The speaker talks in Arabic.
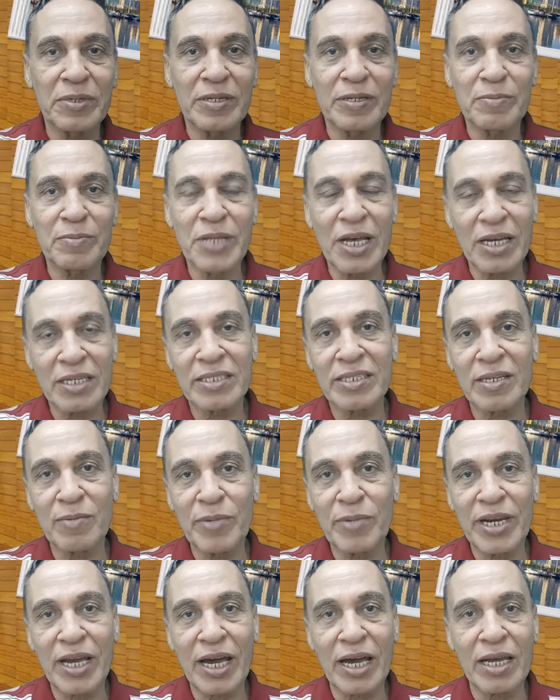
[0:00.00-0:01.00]
نقص
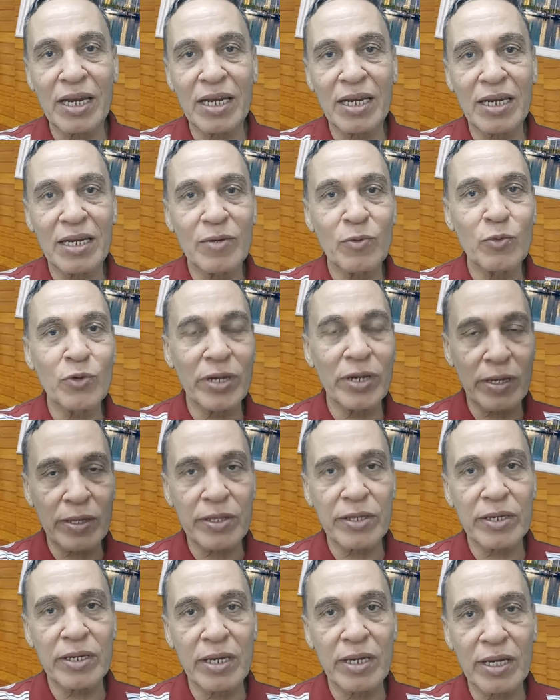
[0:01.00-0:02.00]
المناعه
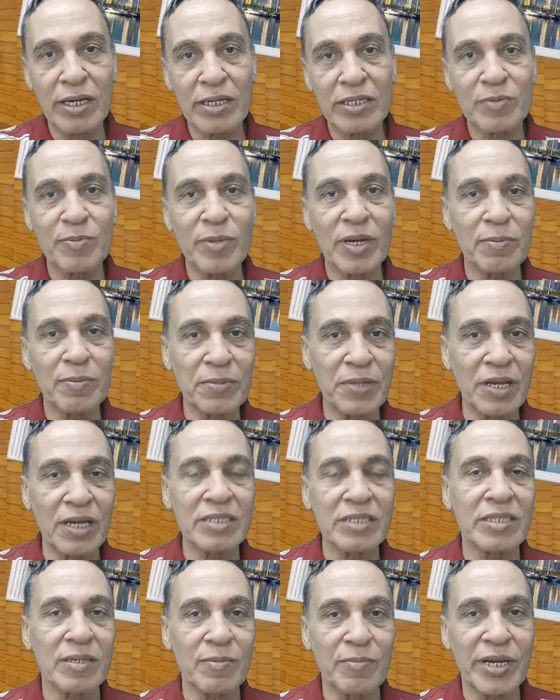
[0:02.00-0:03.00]
الوراثيه اسمها
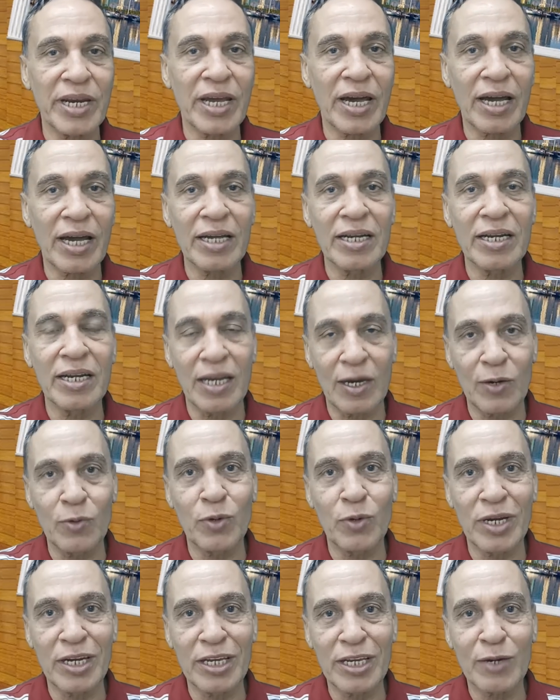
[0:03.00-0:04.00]
نقص المناعه
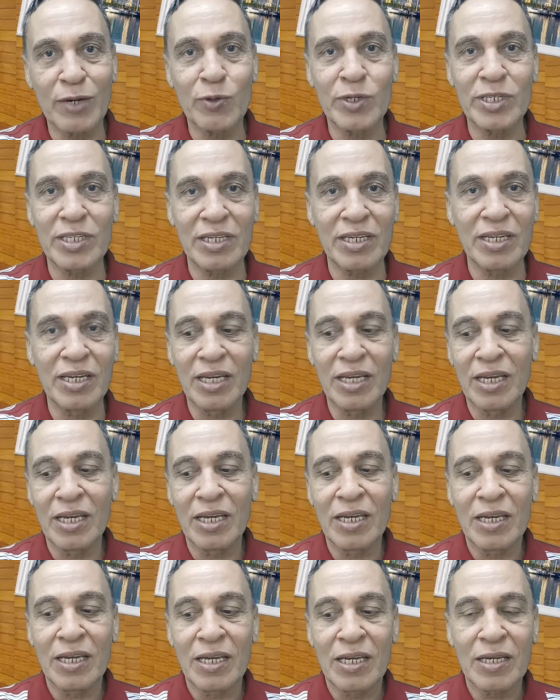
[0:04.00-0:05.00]
الاوليه ودي
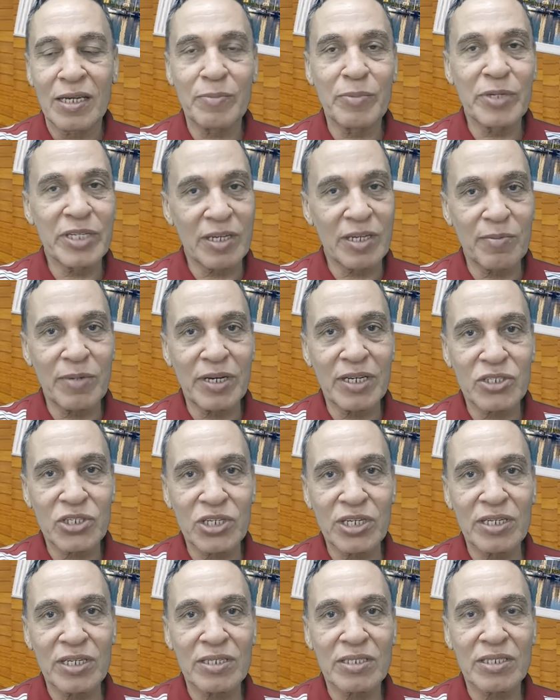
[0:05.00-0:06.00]
بتبقى
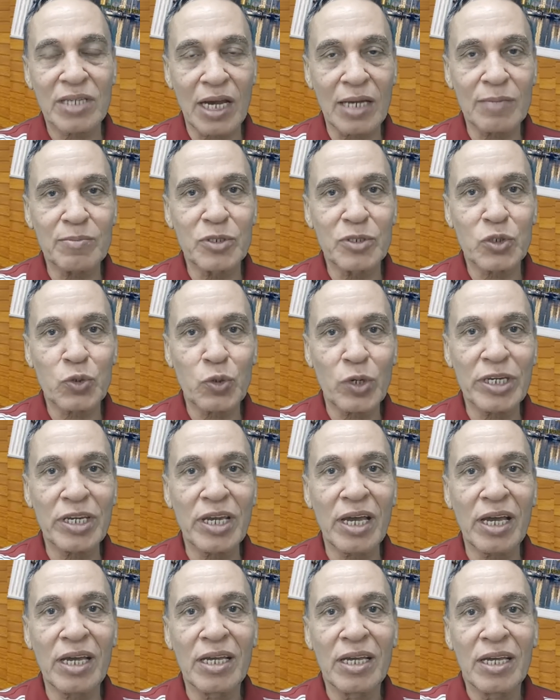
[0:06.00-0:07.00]
شيء صعب
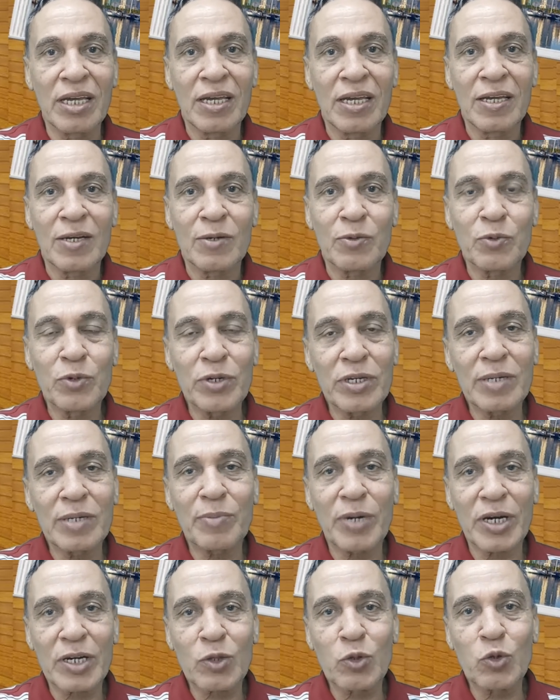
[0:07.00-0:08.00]
شويه
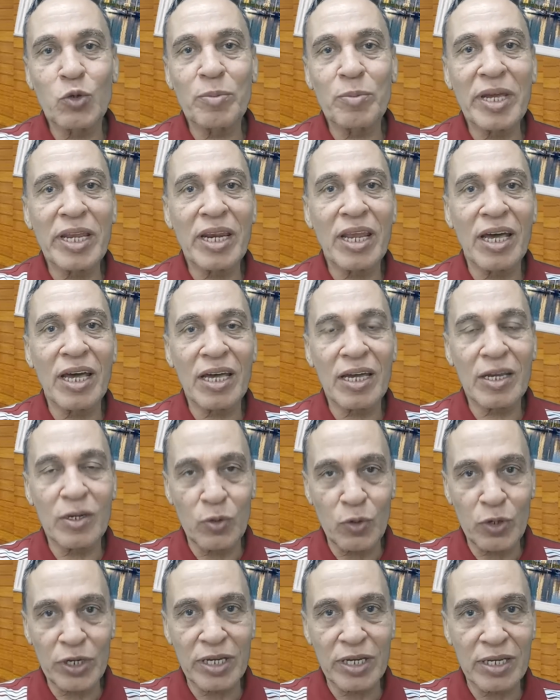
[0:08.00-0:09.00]
وبرضه منها
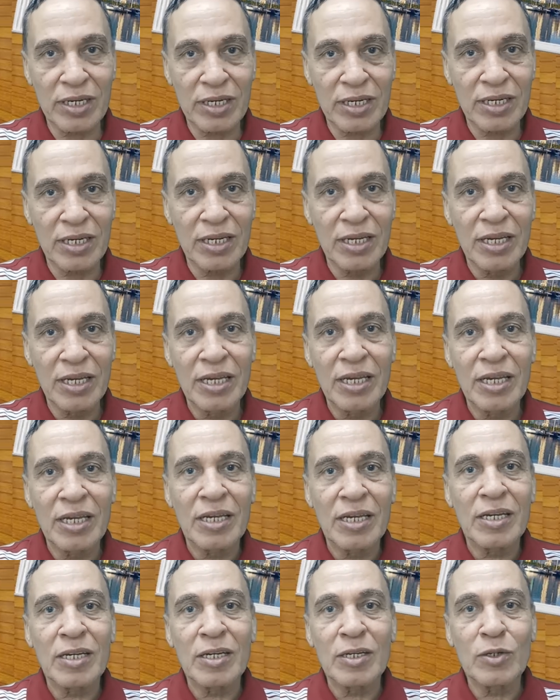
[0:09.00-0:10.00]
نوعين
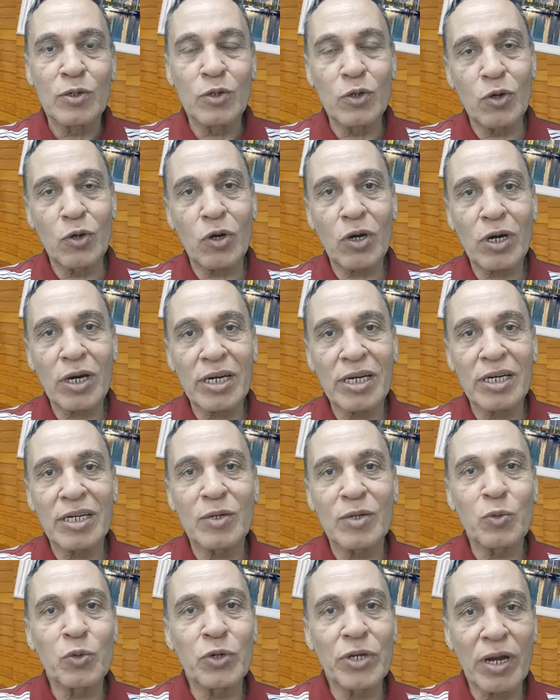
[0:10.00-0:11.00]
نوع
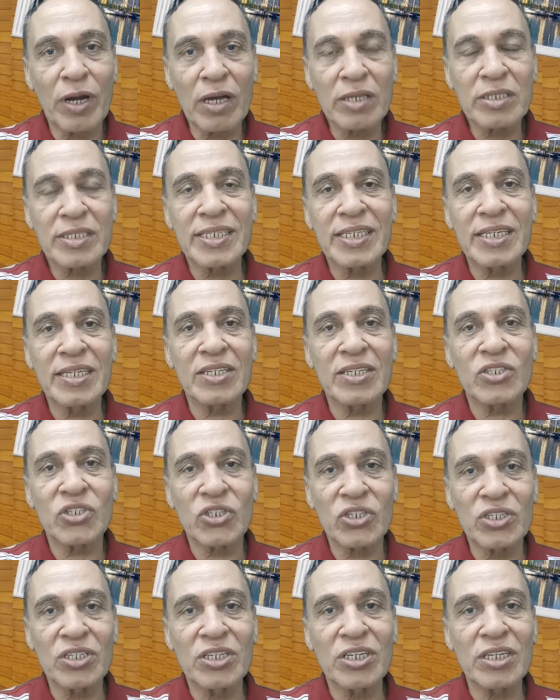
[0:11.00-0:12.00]
وراثي
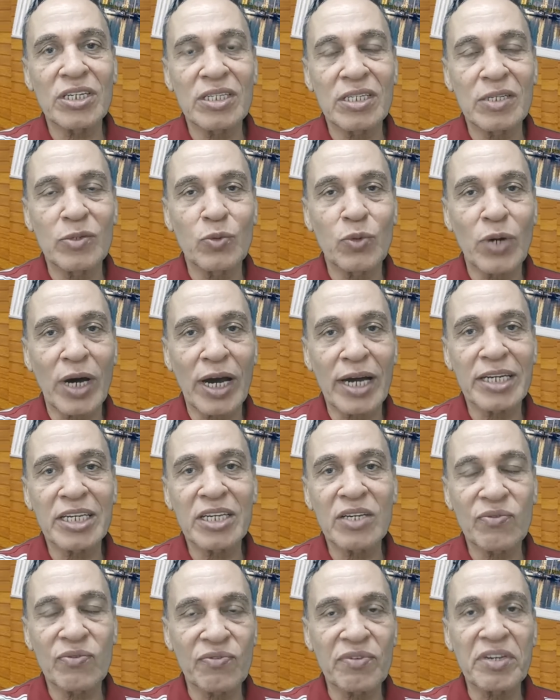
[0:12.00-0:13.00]
شديد
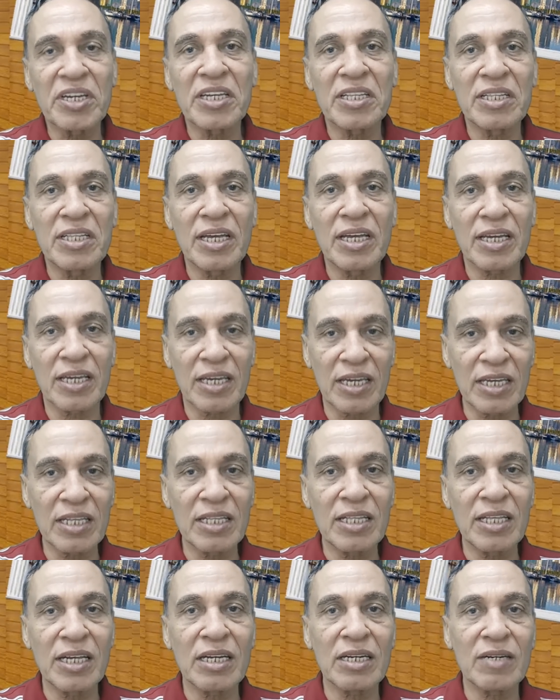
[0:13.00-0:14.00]
وعنيف جدا
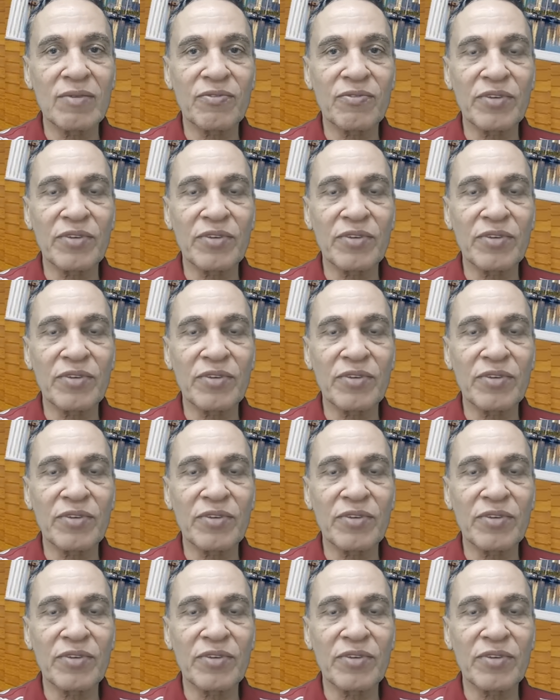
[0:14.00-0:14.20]
جدا